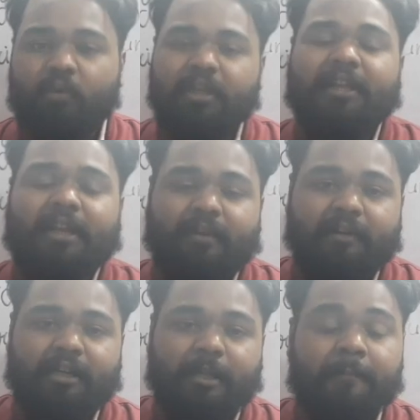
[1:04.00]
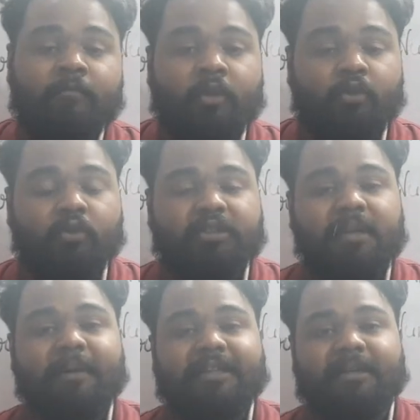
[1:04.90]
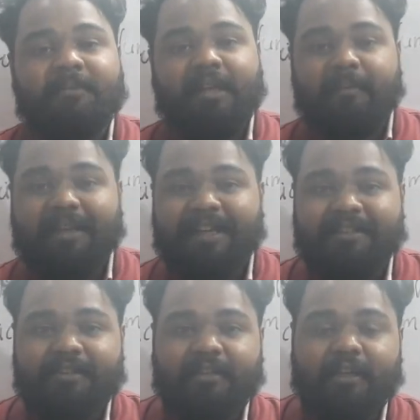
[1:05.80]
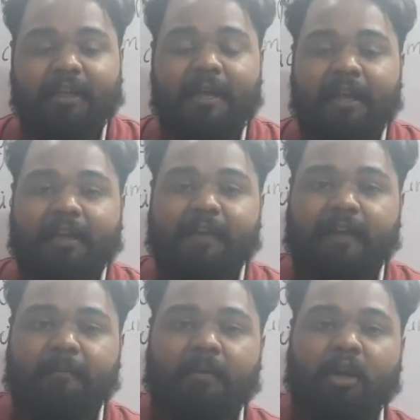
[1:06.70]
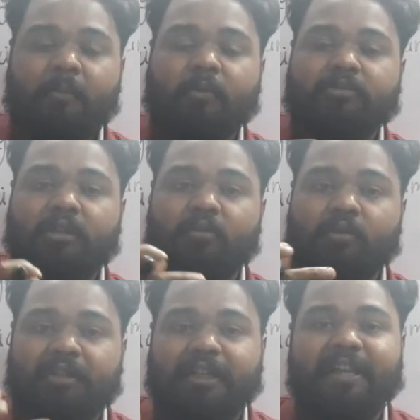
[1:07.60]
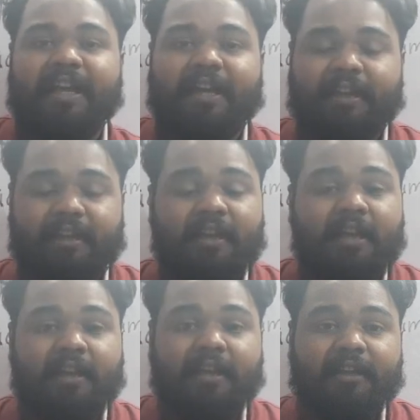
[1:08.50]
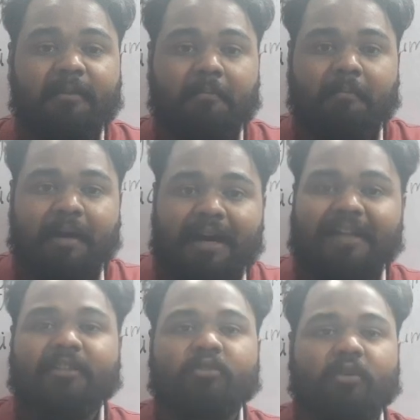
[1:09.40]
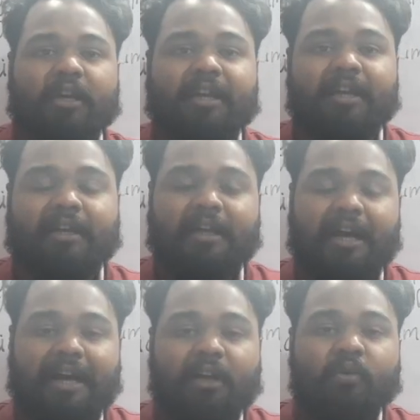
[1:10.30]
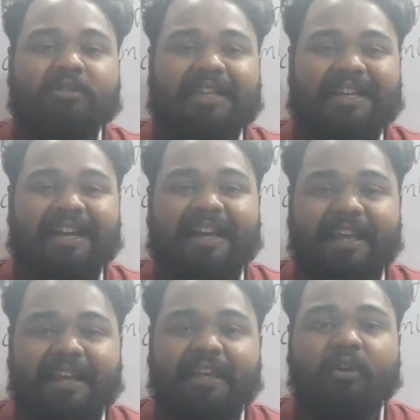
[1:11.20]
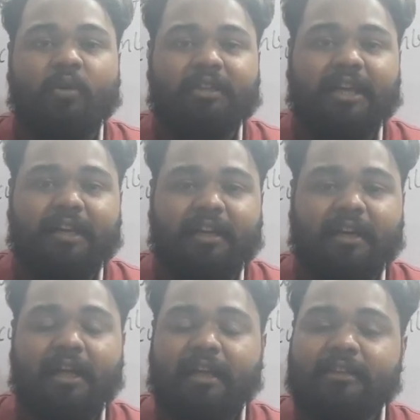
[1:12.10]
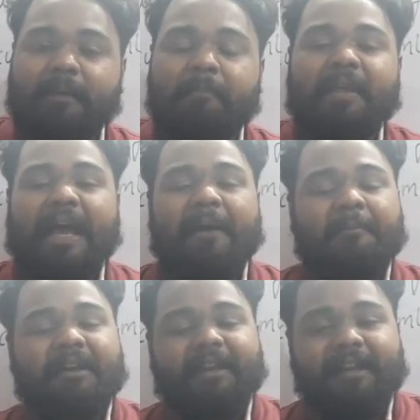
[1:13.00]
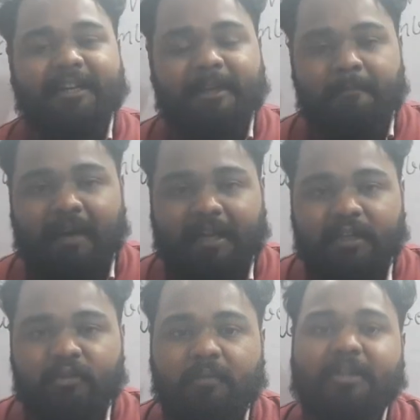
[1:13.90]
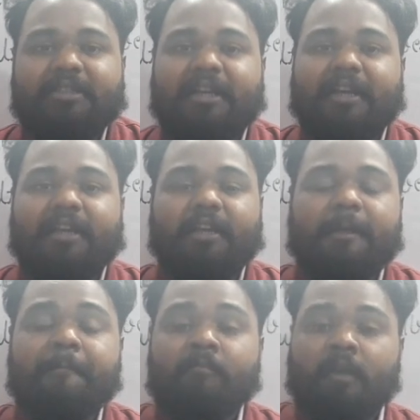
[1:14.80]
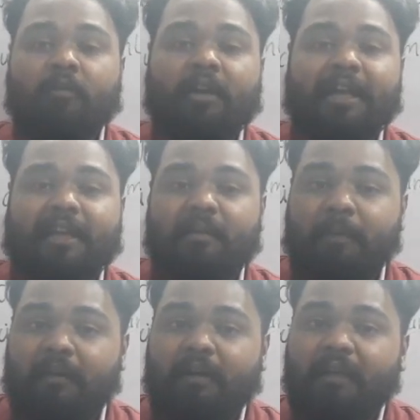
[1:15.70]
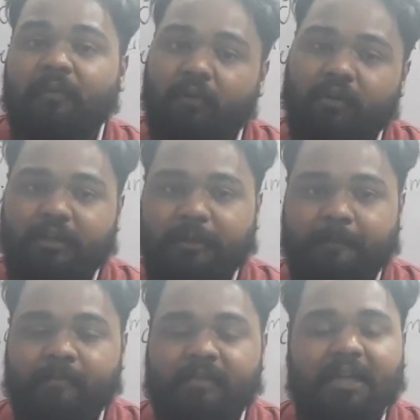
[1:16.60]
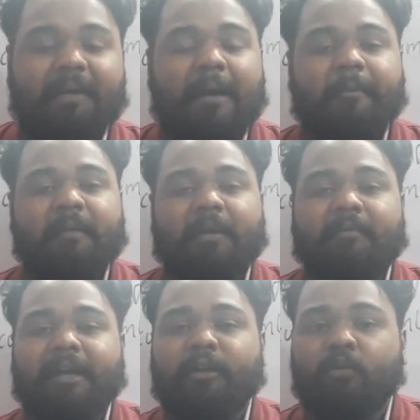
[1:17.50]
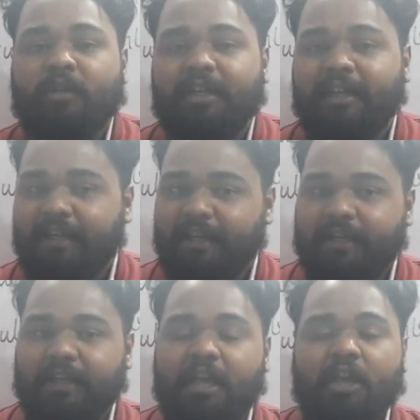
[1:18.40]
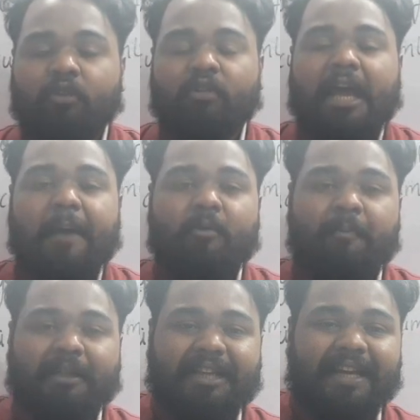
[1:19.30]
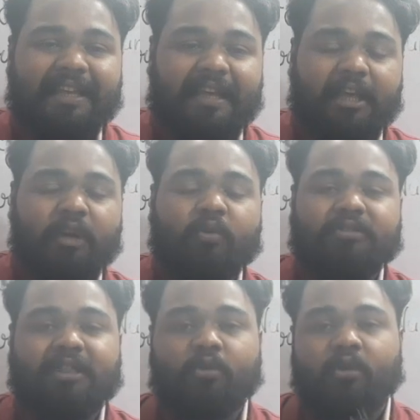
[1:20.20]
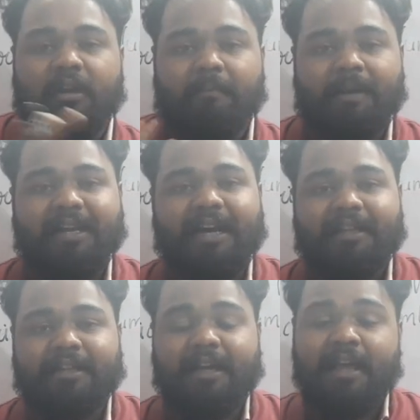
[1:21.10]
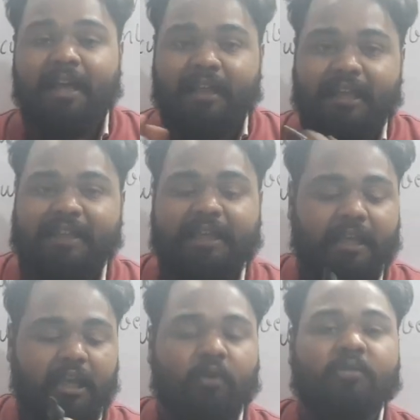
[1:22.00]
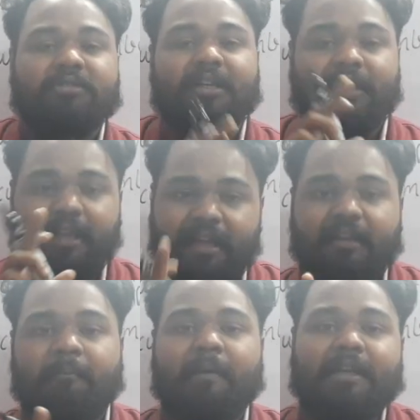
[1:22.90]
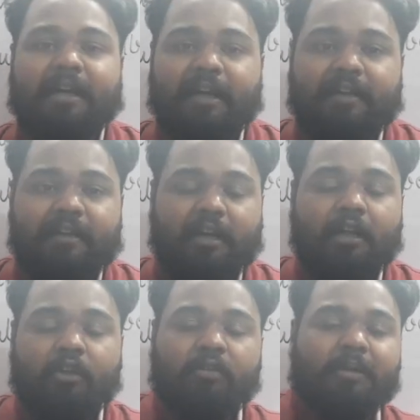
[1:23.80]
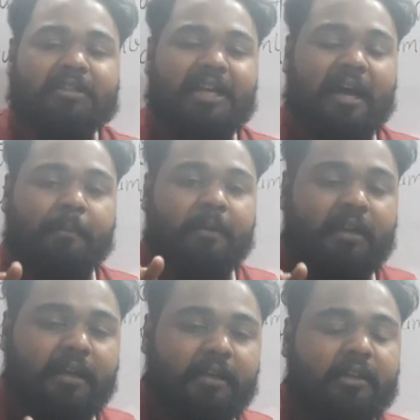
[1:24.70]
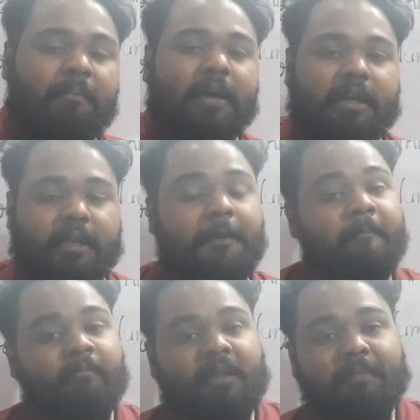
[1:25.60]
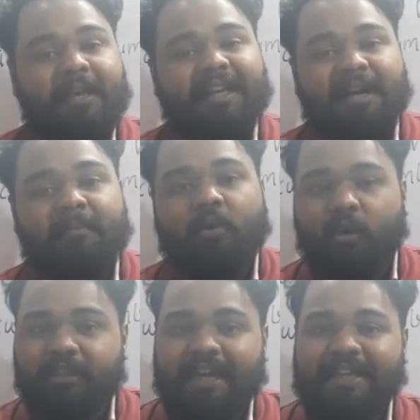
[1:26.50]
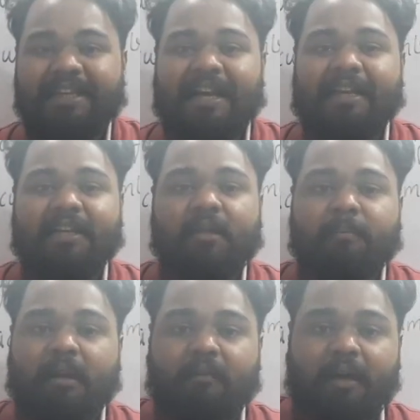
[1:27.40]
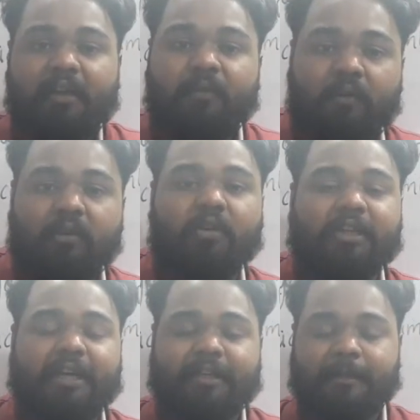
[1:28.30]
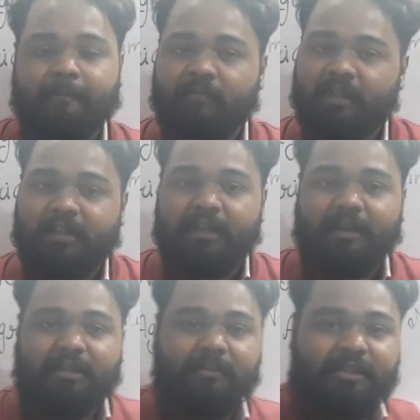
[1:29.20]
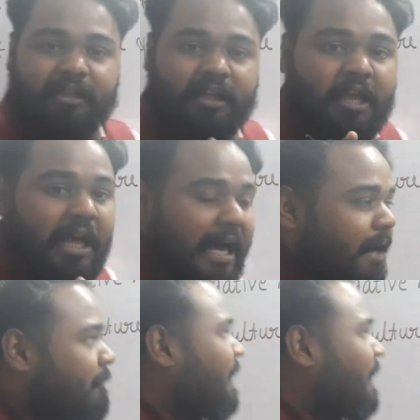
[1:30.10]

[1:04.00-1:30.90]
टू ही रहने वाली है दूसरी बात हम ये भी कह सकते हैं कि नंबर ऑफ क्वेश्चन उतने ही आएंगे लेकिन मार्क जो है ना हर क्वेश्चन का एक एक हो जाएगा ना तब भी आपकी नेगेटिव मार्किंग जो बच्चा रहेगी वो रहेगी वन बाई फोर की तब आपकी वन बाई टू की नहीं रहेगी क्योंकि आपको पता है कि एक क्वेश्चन दो नंबर का आता है यदि एक क्वेश्चन एक नंबर का आएगा ना तो बच्चा आपकी निगेटिव मार्किंग भी कम हो जाएगी यानी कि वन बाई फोर हो जाएगी इतनी बात समझ गए अब